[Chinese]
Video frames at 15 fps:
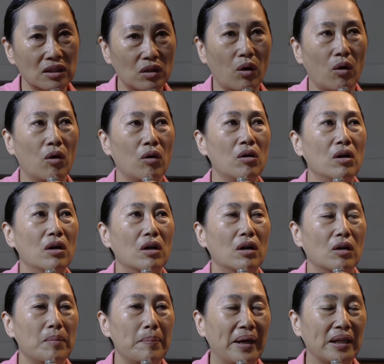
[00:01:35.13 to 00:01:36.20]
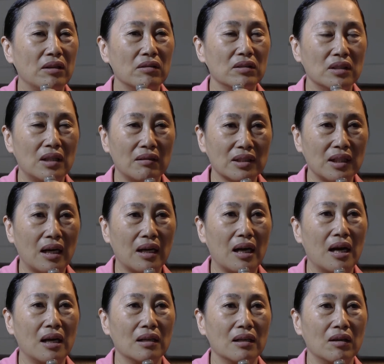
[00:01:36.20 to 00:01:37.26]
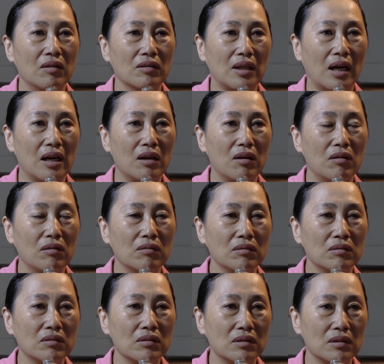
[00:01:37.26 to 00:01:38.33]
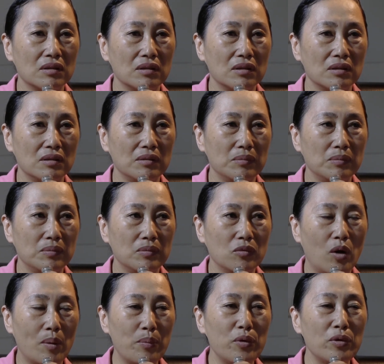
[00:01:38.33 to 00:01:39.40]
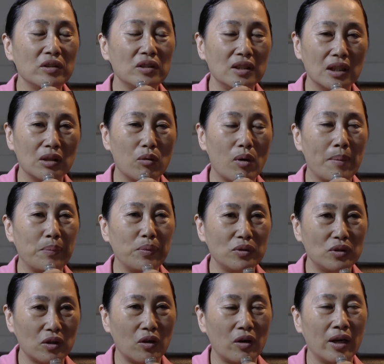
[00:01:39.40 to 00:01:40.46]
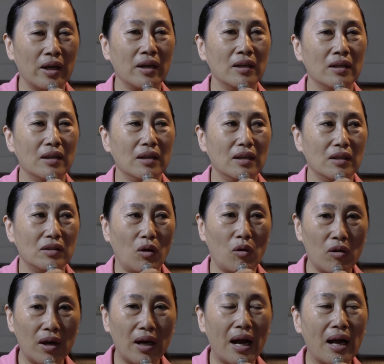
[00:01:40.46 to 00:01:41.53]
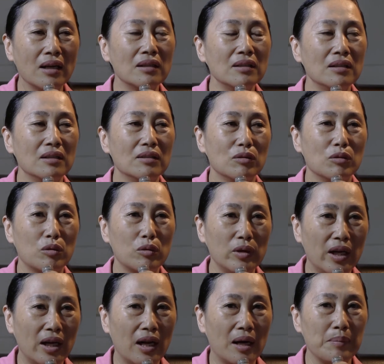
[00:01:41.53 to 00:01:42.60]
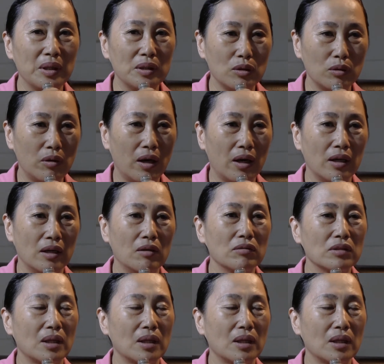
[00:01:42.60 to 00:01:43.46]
徒，拢拜托因斗三工哦。逐个拢原本人员不足的，当天有几个人要出发的，拢